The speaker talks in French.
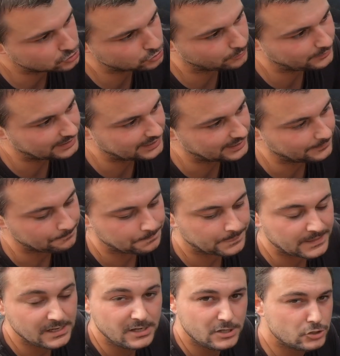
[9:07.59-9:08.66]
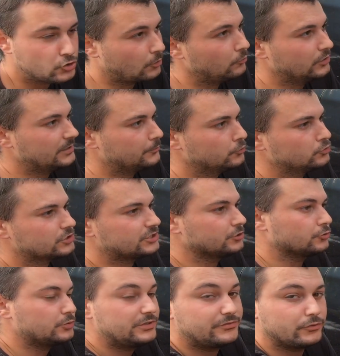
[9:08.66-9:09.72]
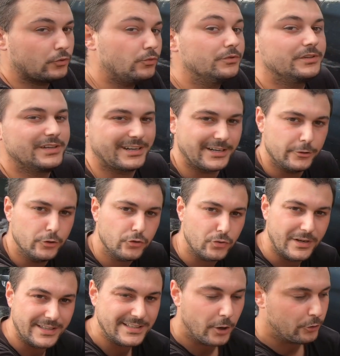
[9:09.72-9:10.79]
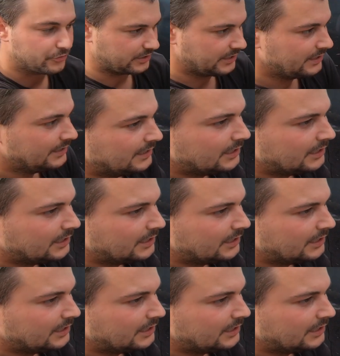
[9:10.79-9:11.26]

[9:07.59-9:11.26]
sur mon éponge qui ensuite feront des rayures sur la carrosserie.